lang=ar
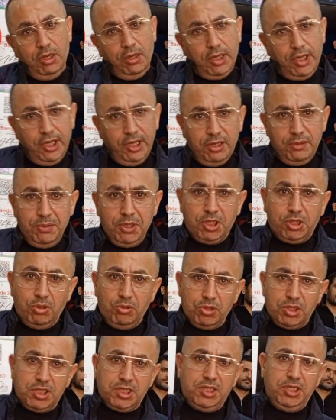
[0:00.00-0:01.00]
كاين
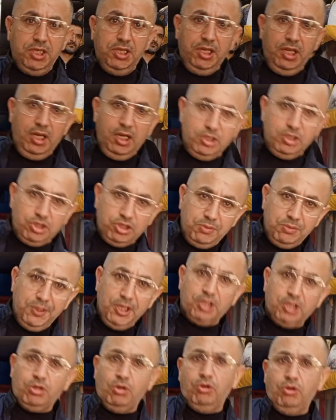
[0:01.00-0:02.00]
مترو 60 على
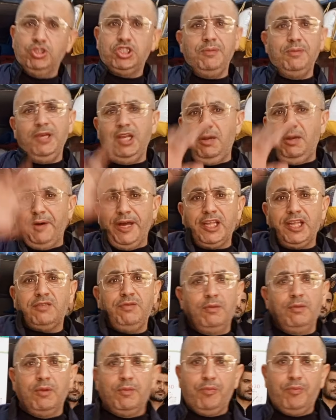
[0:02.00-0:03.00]
جميترو جميع العبارات
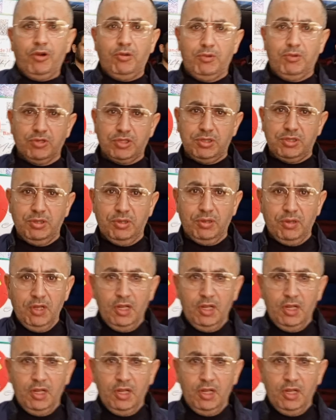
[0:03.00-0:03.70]
فيهم البروموسيون